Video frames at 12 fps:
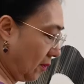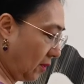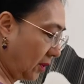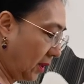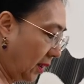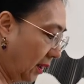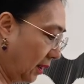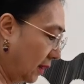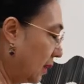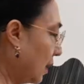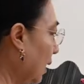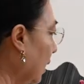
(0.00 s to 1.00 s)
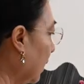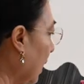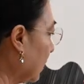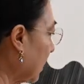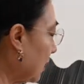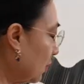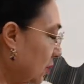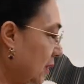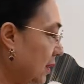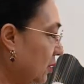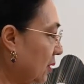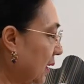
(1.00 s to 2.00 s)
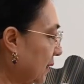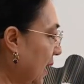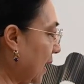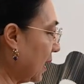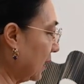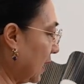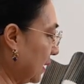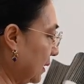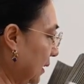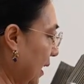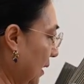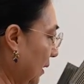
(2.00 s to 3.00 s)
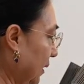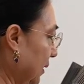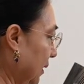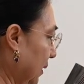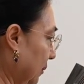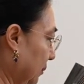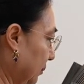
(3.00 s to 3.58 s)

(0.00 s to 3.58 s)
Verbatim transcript: Oke. Okay. Yang satunya juga saya akan kasih carnation.